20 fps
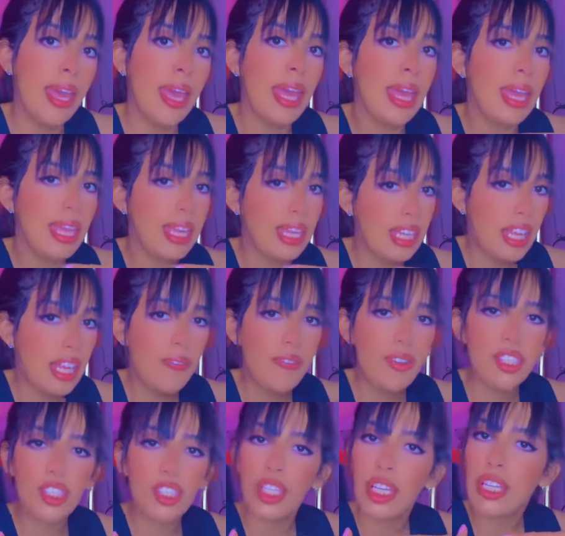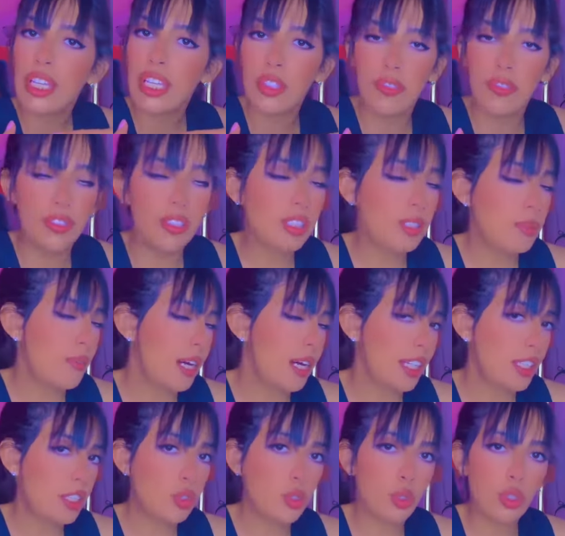الا فات الشعر تفتت ما
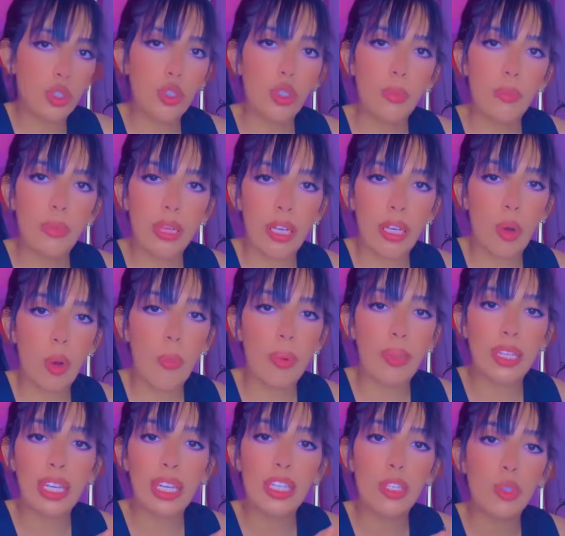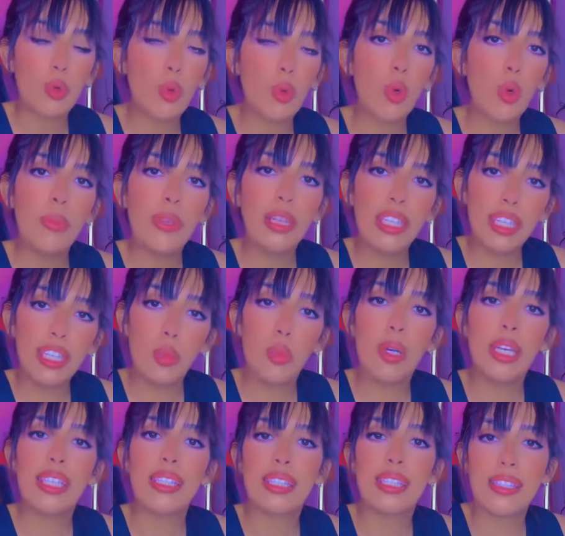غاديش ترد لكم الروابط راني نقول لكم اللي نوا
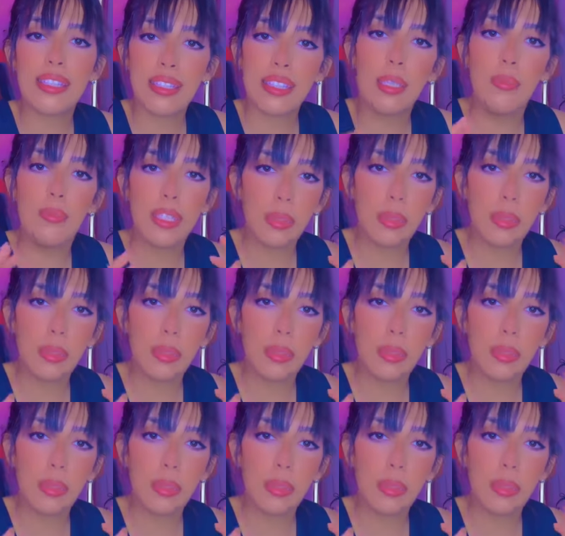يتكسل بسم